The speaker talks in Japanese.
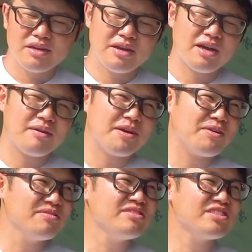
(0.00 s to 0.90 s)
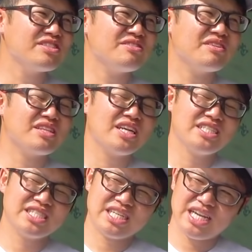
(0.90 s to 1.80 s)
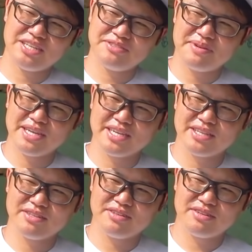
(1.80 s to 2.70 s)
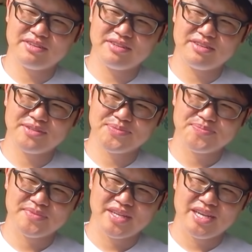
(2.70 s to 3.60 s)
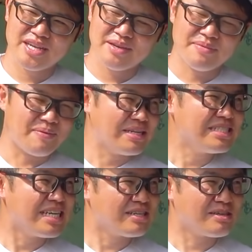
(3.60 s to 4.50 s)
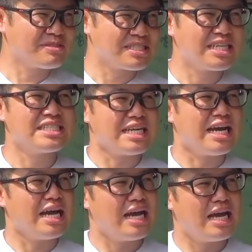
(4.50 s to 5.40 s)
いやー、まあ本庄は確かにうまいけど、ワンチャンあるかもしれないしな。